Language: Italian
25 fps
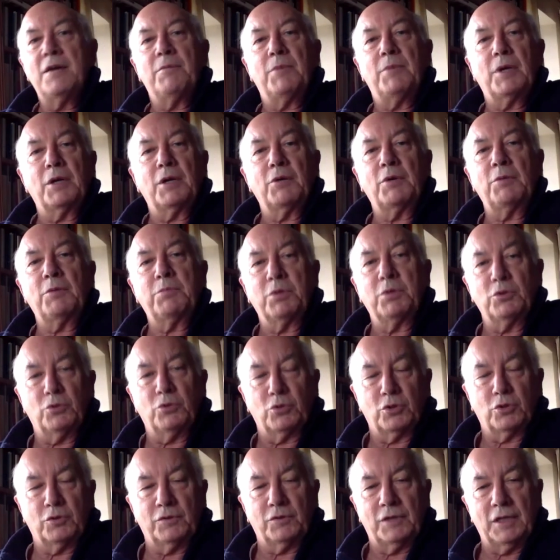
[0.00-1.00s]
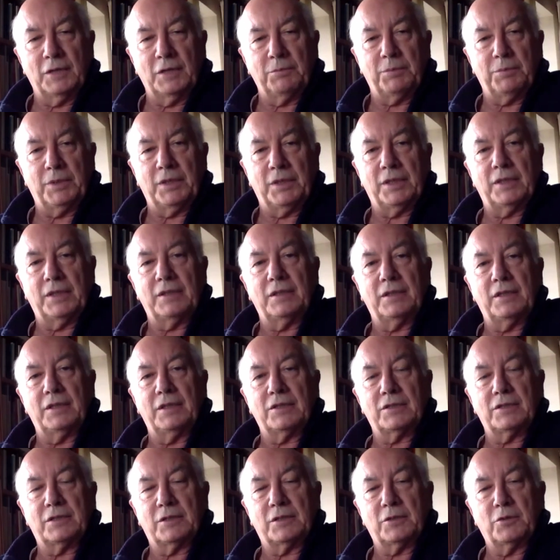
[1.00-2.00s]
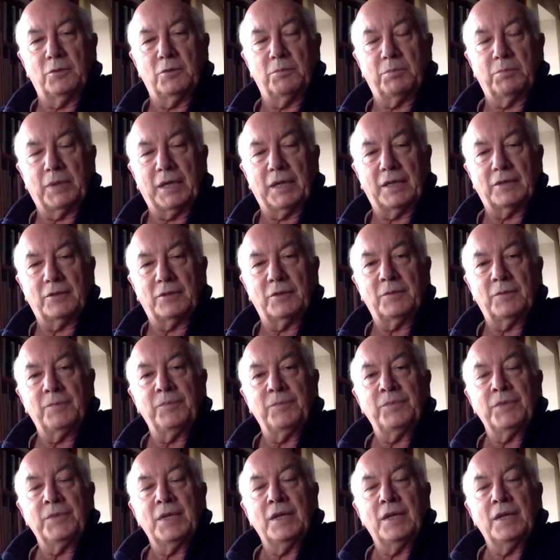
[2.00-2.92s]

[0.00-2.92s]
ma che quel prodotto vale la pena di essere comprato.